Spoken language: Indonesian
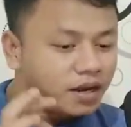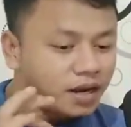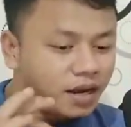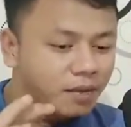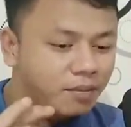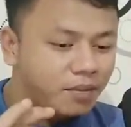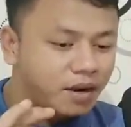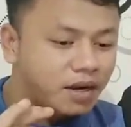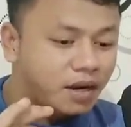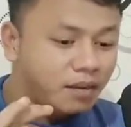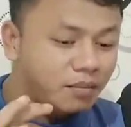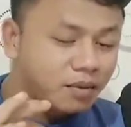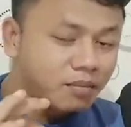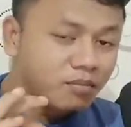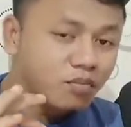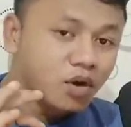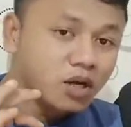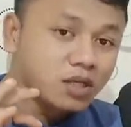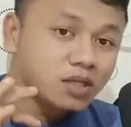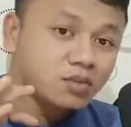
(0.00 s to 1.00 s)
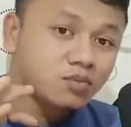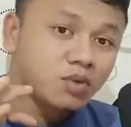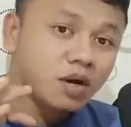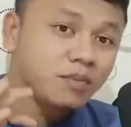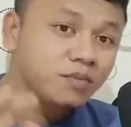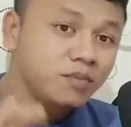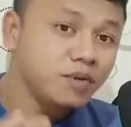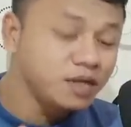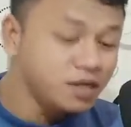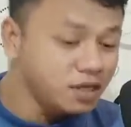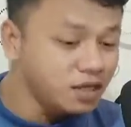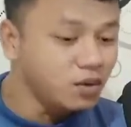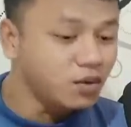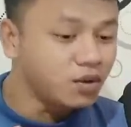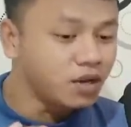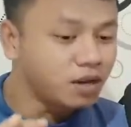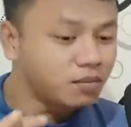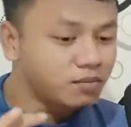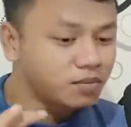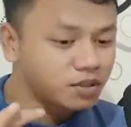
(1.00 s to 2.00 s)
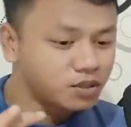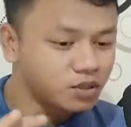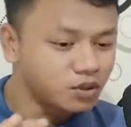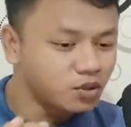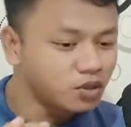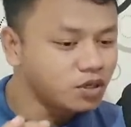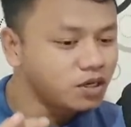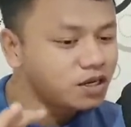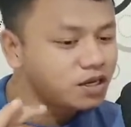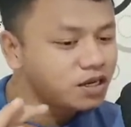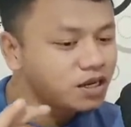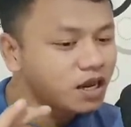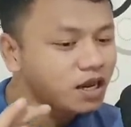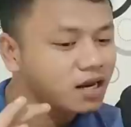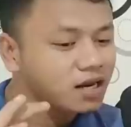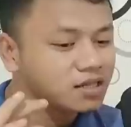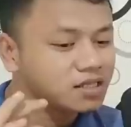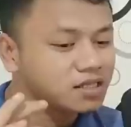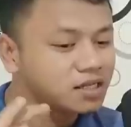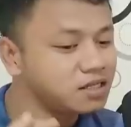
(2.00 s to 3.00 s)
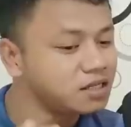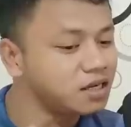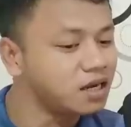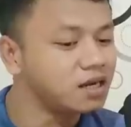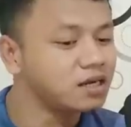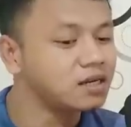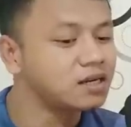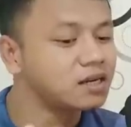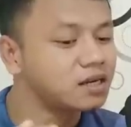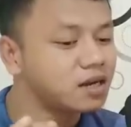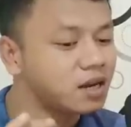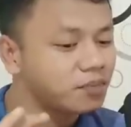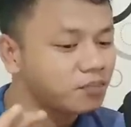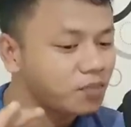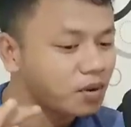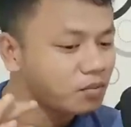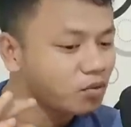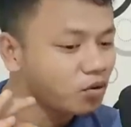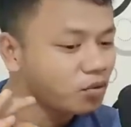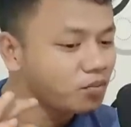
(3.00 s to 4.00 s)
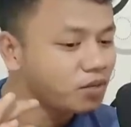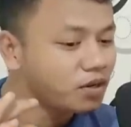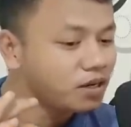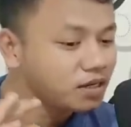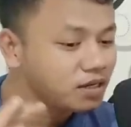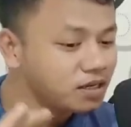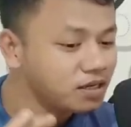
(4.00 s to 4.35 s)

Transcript: yang mana membuat sebuah video yang berjudul ini alasannya kenapa mobil